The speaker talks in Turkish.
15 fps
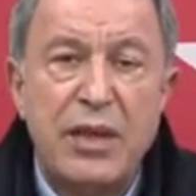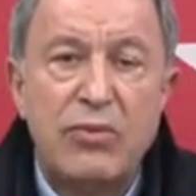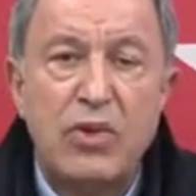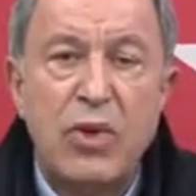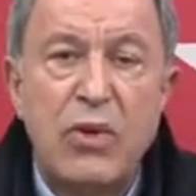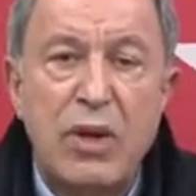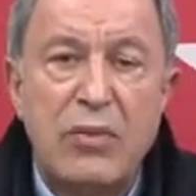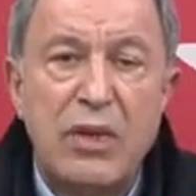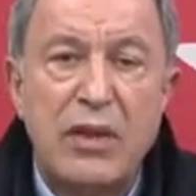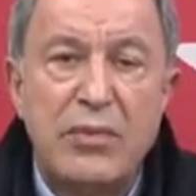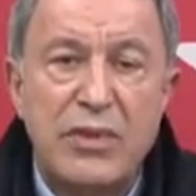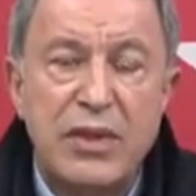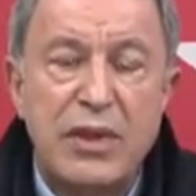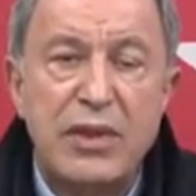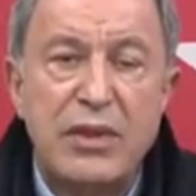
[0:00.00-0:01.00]

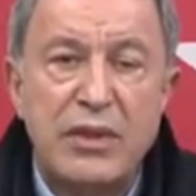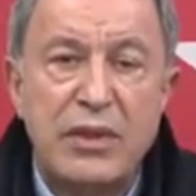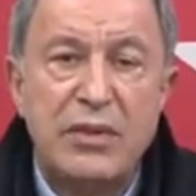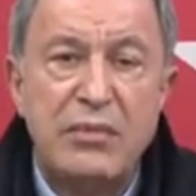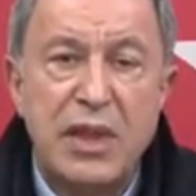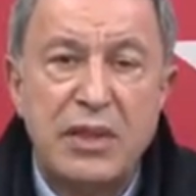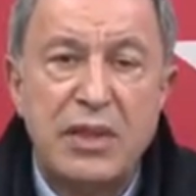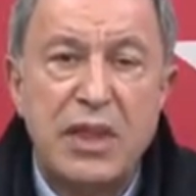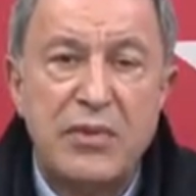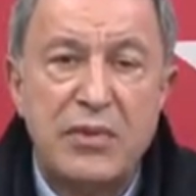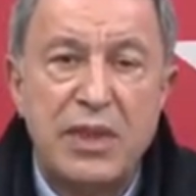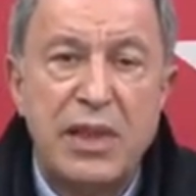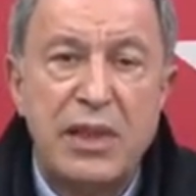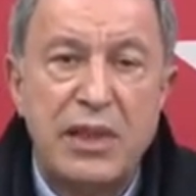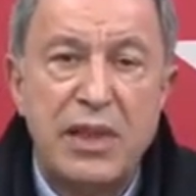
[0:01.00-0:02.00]
Problemlerimizi e, başarılı bir
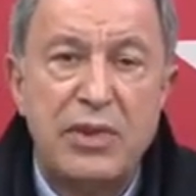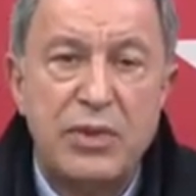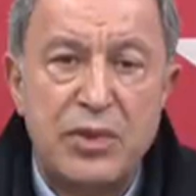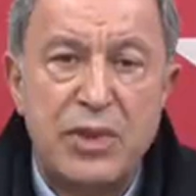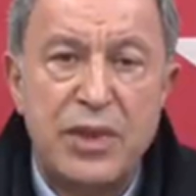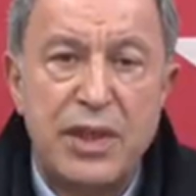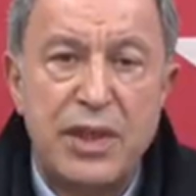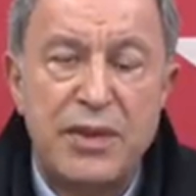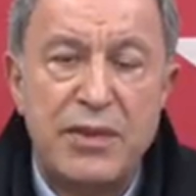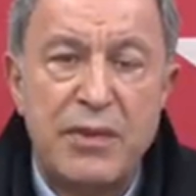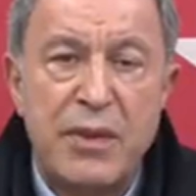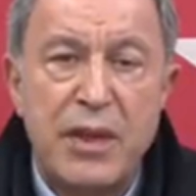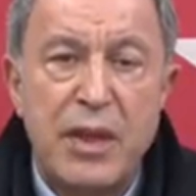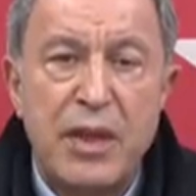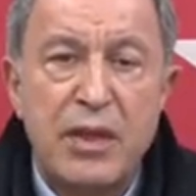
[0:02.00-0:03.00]
şekilde çözeceğiz.
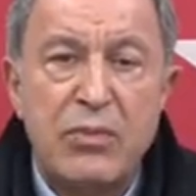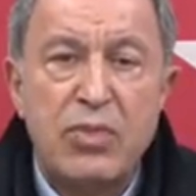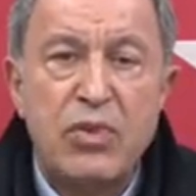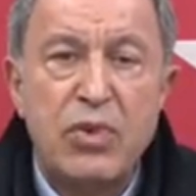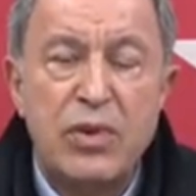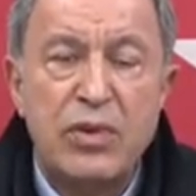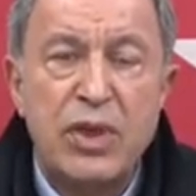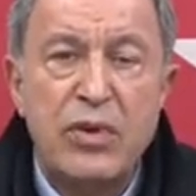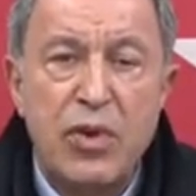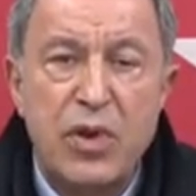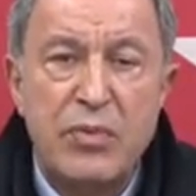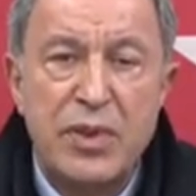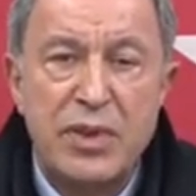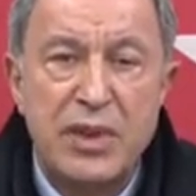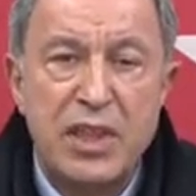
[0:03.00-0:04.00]
Bu konuda
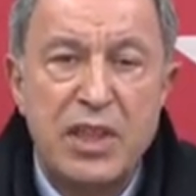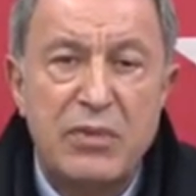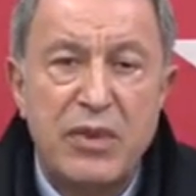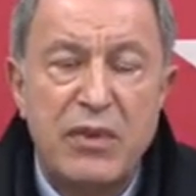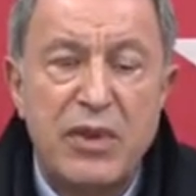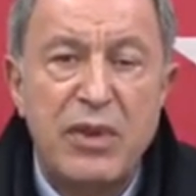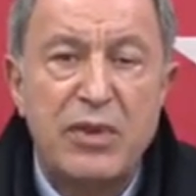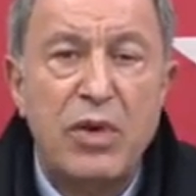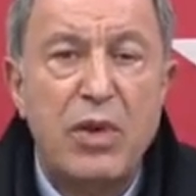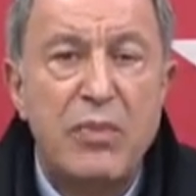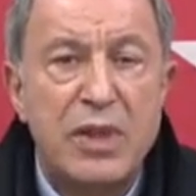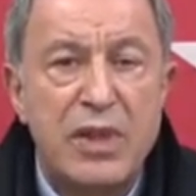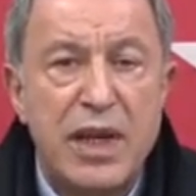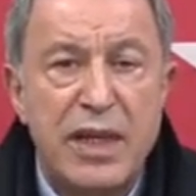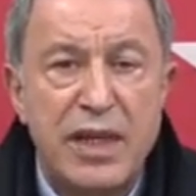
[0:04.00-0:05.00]
yoğun bir çalışma var, yoğun
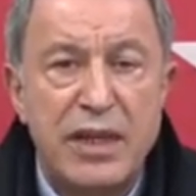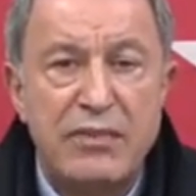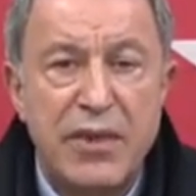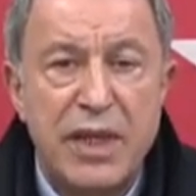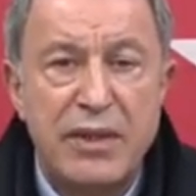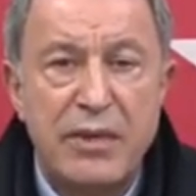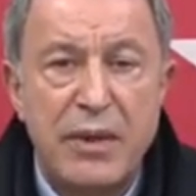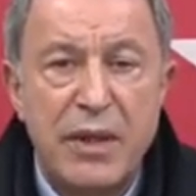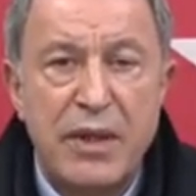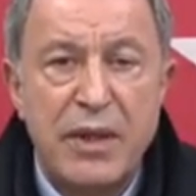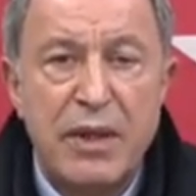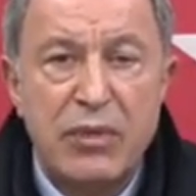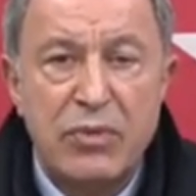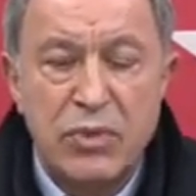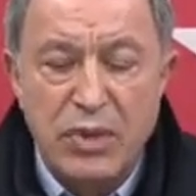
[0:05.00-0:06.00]
bir gayret var.
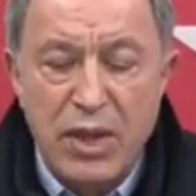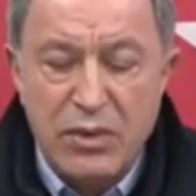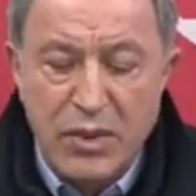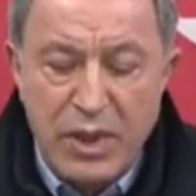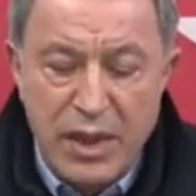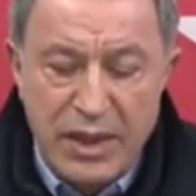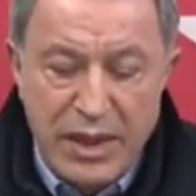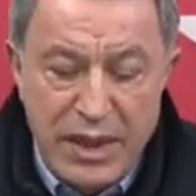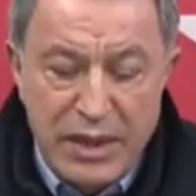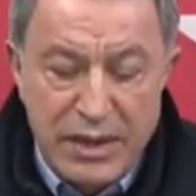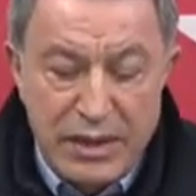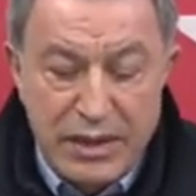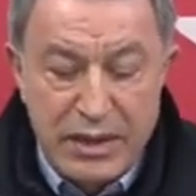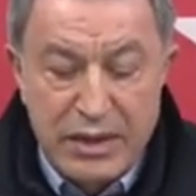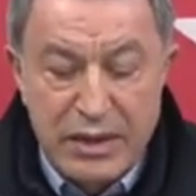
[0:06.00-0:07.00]
Bundan dolayı da
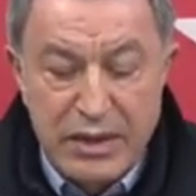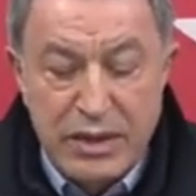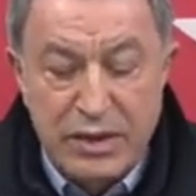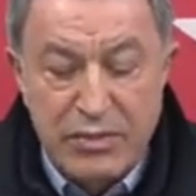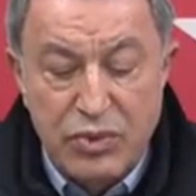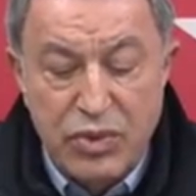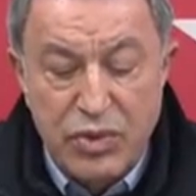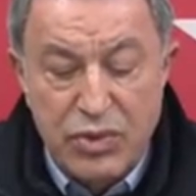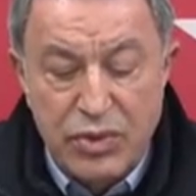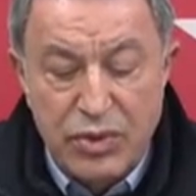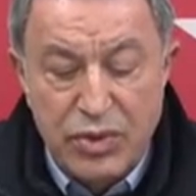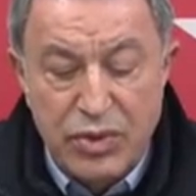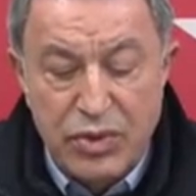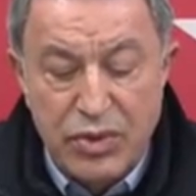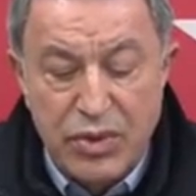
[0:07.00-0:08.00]
e, bütün
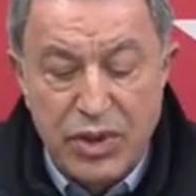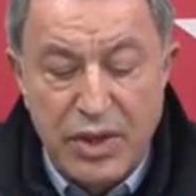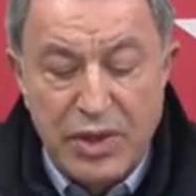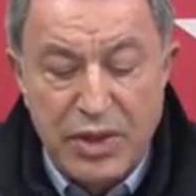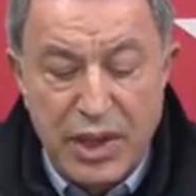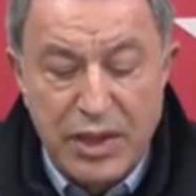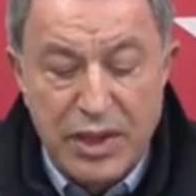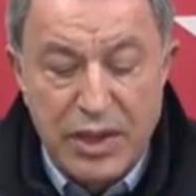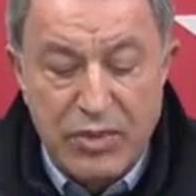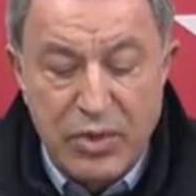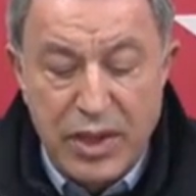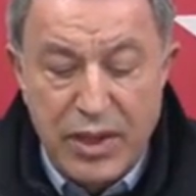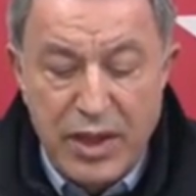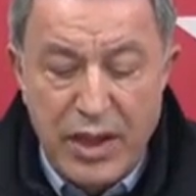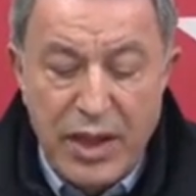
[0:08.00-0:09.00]
çalışanları
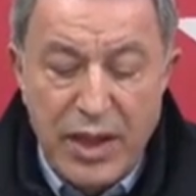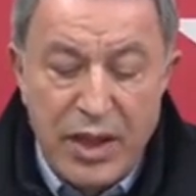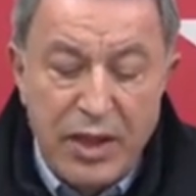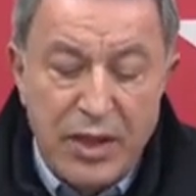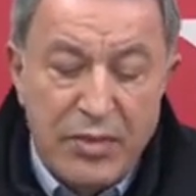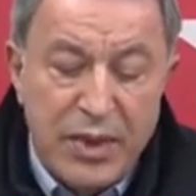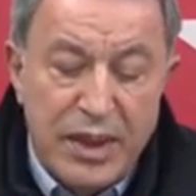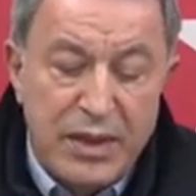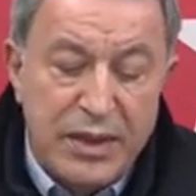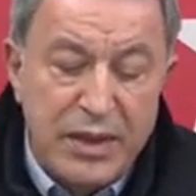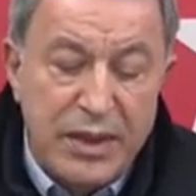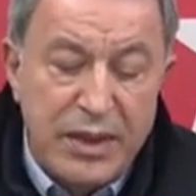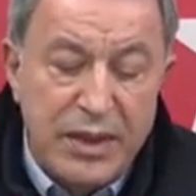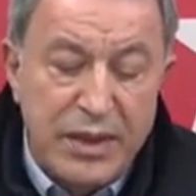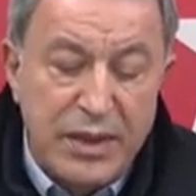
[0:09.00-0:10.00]
burada ben e,
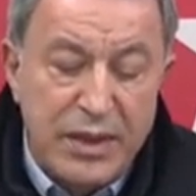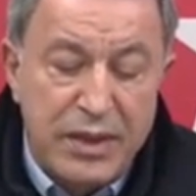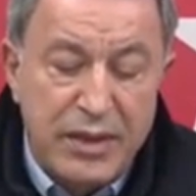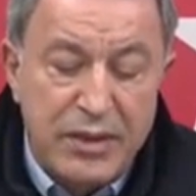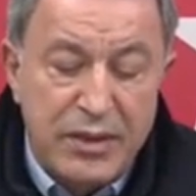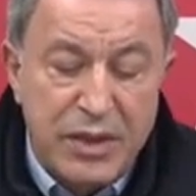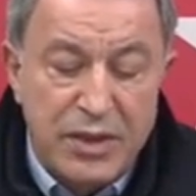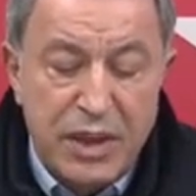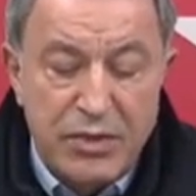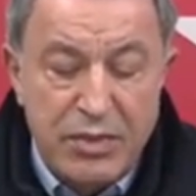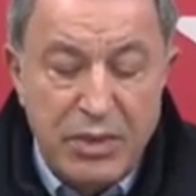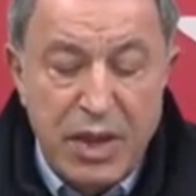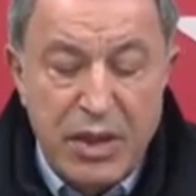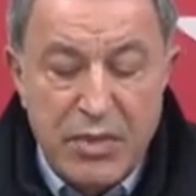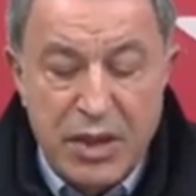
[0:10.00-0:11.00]

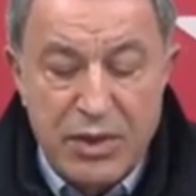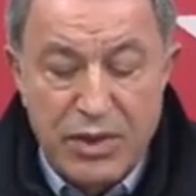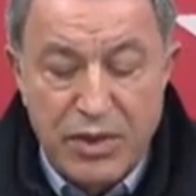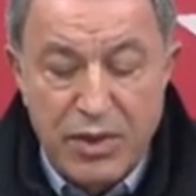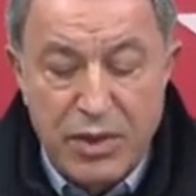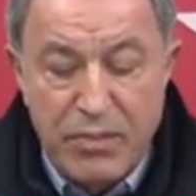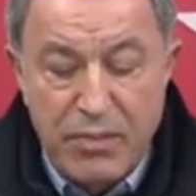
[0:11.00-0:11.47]
teşekkür almak istiyorum.